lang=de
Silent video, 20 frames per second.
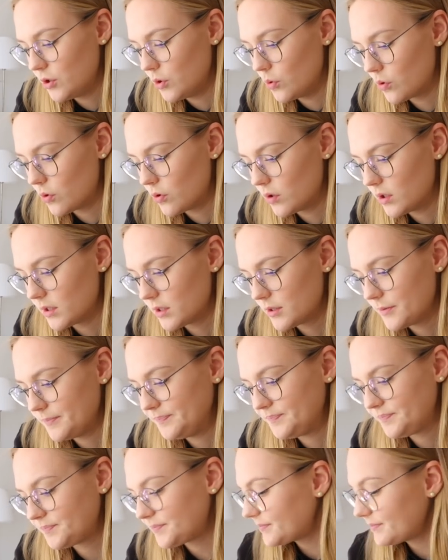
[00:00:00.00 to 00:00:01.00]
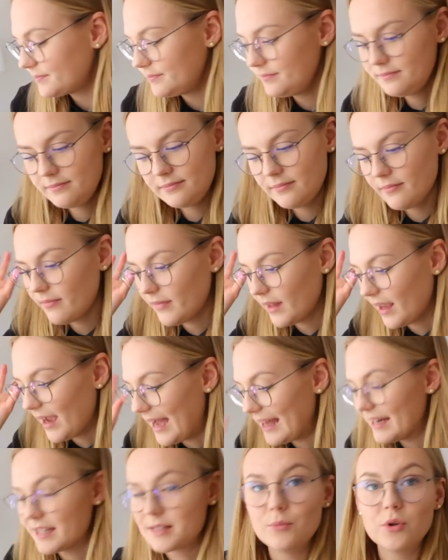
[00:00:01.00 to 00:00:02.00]
Joghurt,
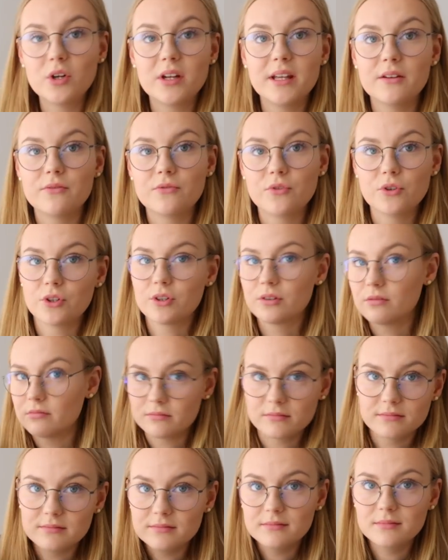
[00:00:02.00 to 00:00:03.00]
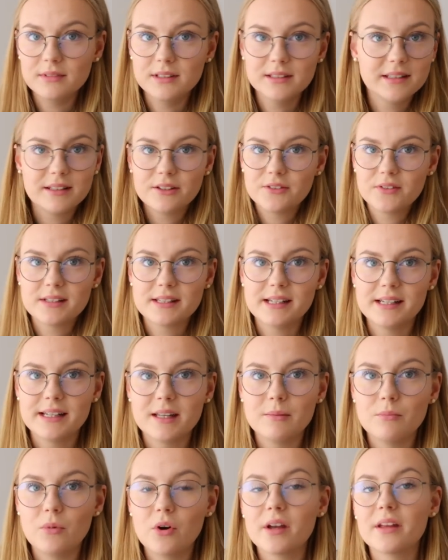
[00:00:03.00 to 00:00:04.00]
alles mögliche an Früchten, ne, das, was ich halt
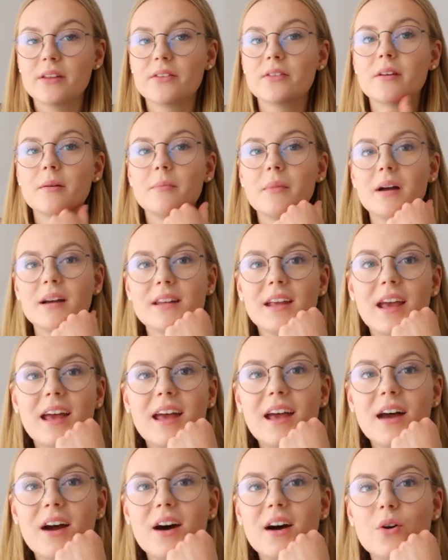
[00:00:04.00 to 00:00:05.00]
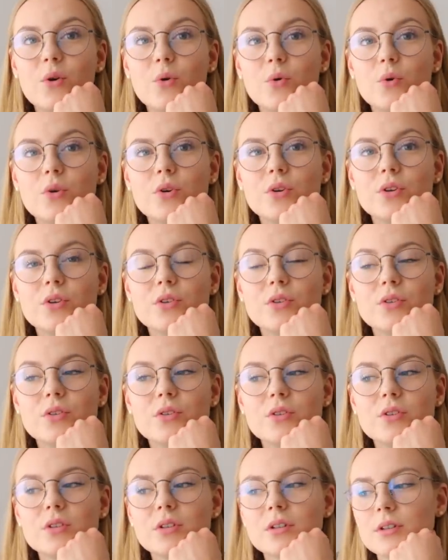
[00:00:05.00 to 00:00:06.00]
jeden Morgen esse, gemacht.
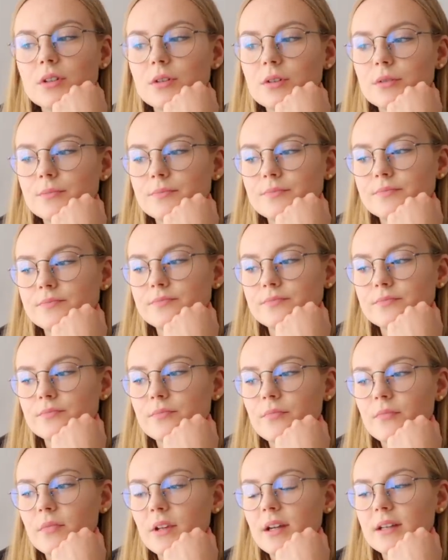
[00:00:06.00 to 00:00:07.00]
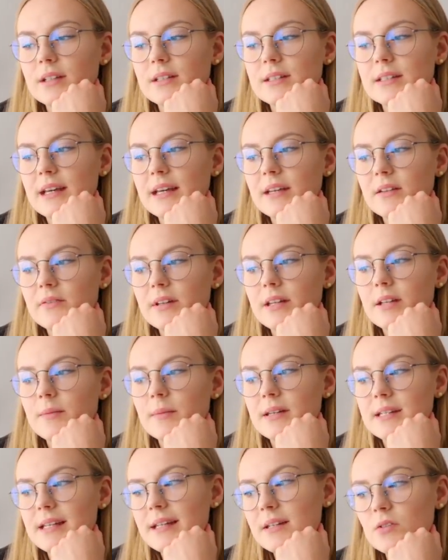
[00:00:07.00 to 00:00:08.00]
Und ähm, dann werde ich
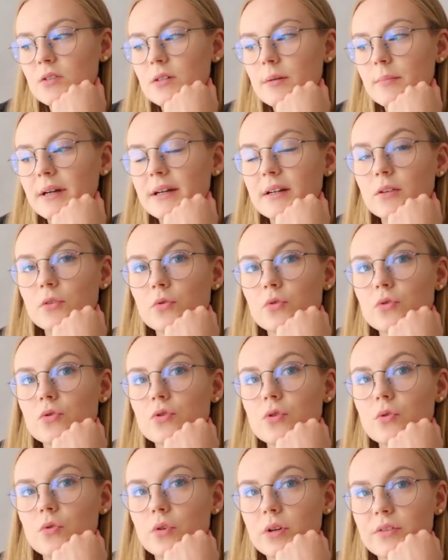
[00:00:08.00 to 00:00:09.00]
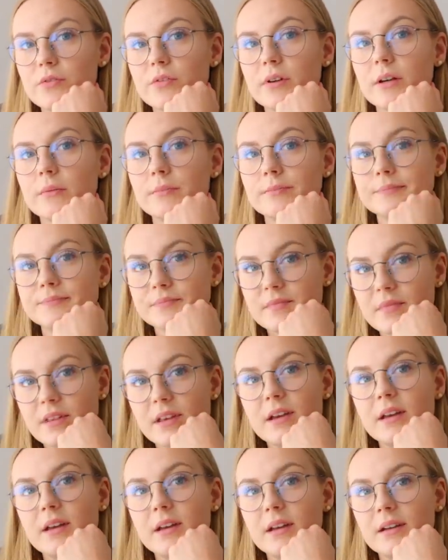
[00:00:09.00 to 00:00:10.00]
meine Sachen zusammenpacken und zur Uni fahren.
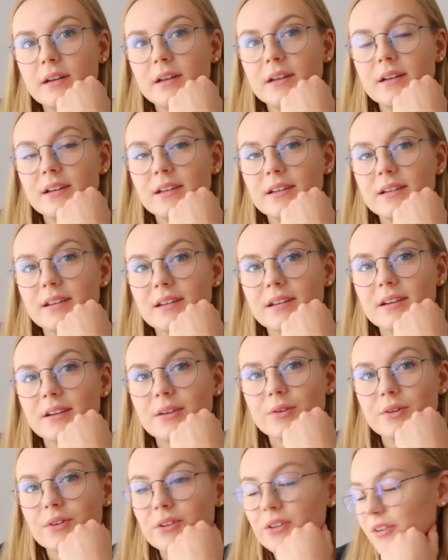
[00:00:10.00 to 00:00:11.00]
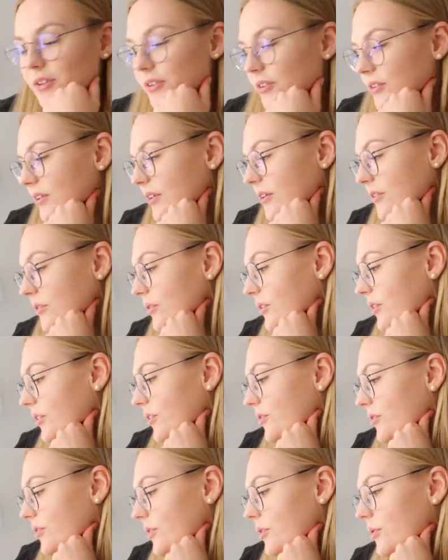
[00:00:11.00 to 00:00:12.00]
Genau, das ist hier so die
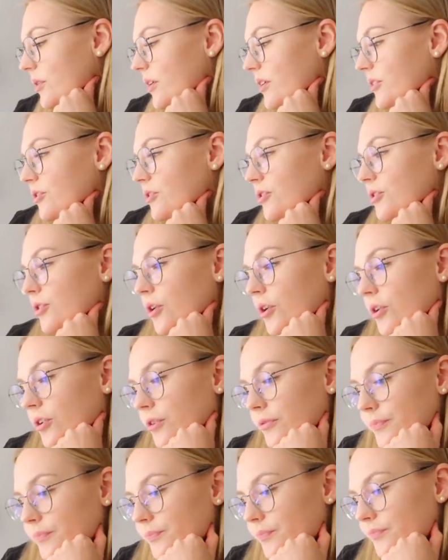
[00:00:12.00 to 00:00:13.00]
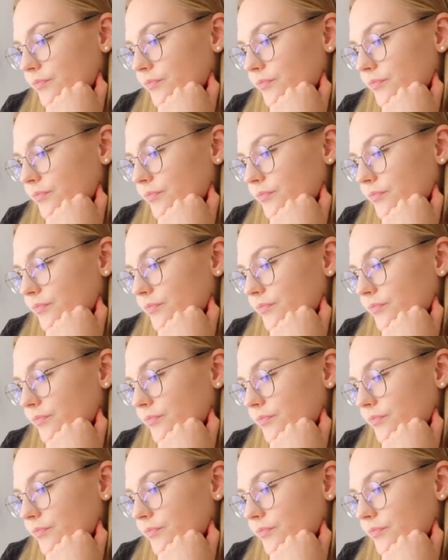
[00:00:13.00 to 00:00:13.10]
Situation.